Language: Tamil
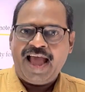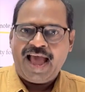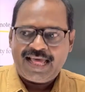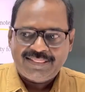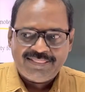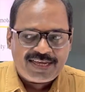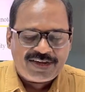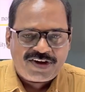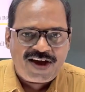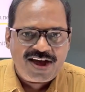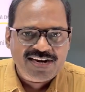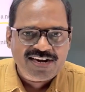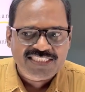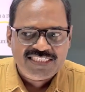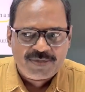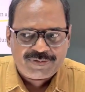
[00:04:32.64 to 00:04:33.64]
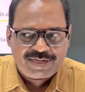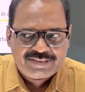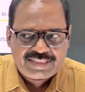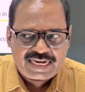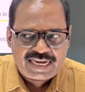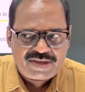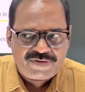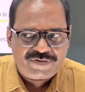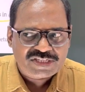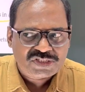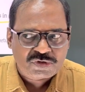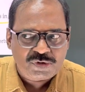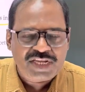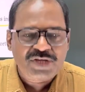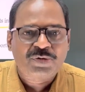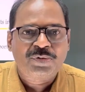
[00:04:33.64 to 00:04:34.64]
அந்த கான்செப்டை தெளிவாக
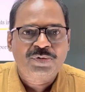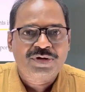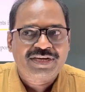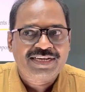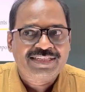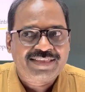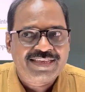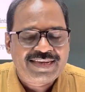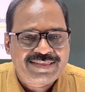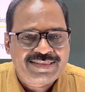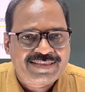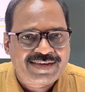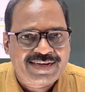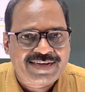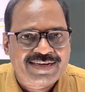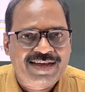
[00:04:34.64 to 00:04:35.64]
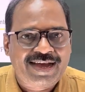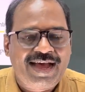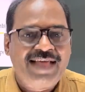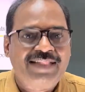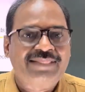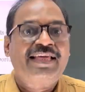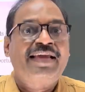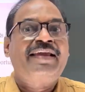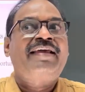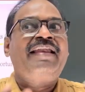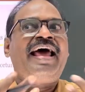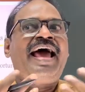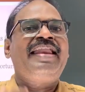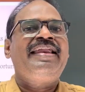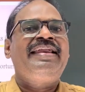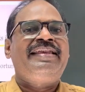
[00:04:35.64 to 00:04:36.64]
சொல்லி கொடுக்க தெரியுதா அந்த
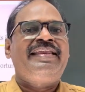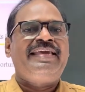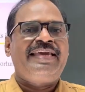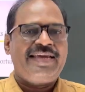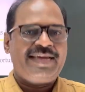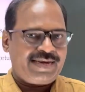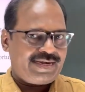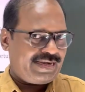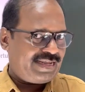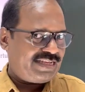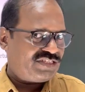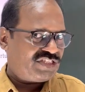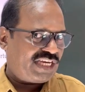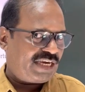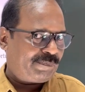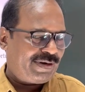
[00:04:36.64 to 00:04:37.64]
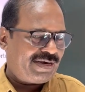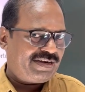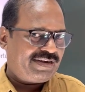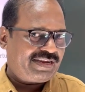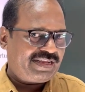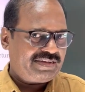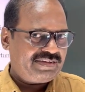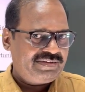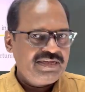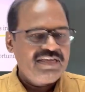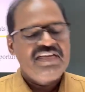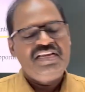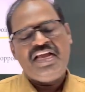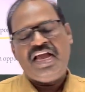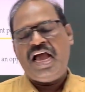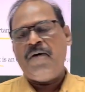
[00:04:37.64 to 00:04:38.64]
கிளாரிட்டியை நீ செக் பண்ணிட்ட
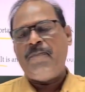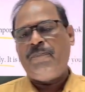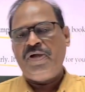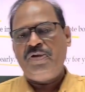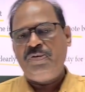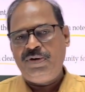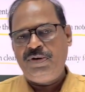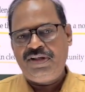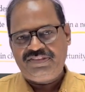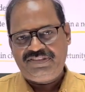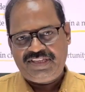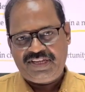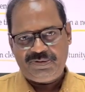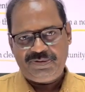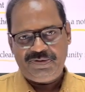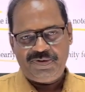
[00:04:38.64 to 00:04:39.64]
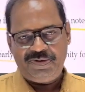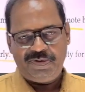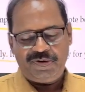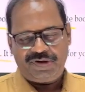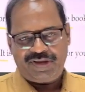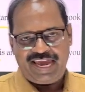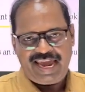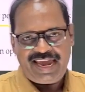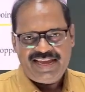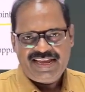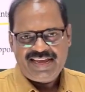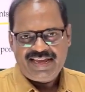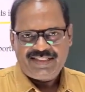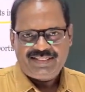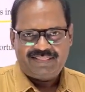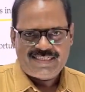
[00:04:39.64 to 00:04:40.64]
அப்போ யூ தரோ ஓகே
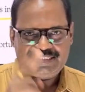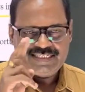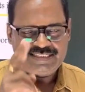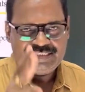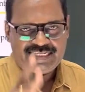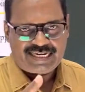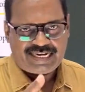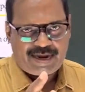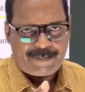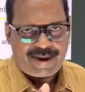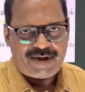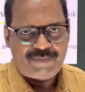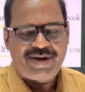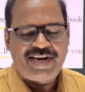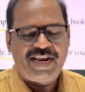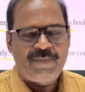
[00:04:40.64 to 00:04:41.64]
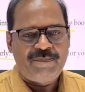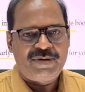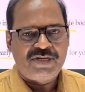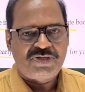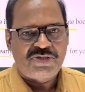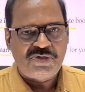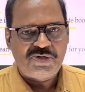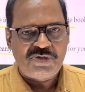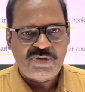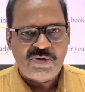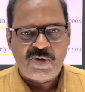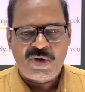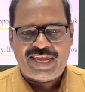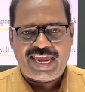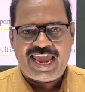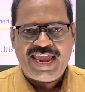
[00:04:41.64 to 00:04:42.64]
திஸ் இஸ் த கமாண்ட்மெண்ட் நம்பர் டூ
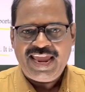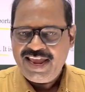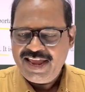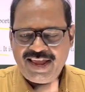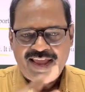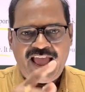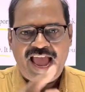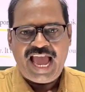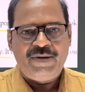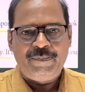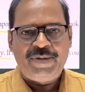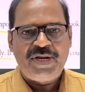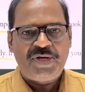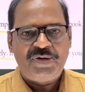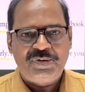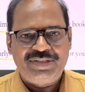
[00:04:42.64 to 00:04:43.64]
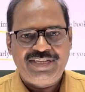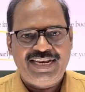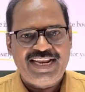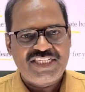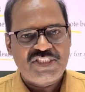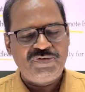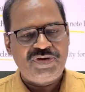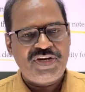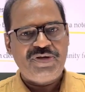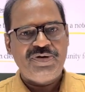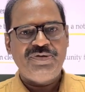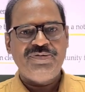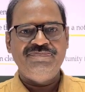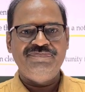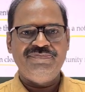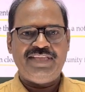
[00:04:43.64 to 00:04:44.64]
ஓகே ஐ மீட் யூ இன் த நெக்ஸ்ட் வீடியோ
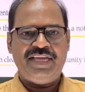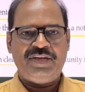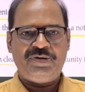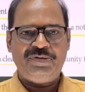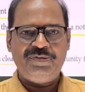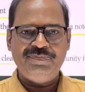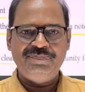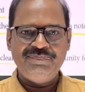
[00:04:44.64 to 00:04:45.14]
தேங்க்யூ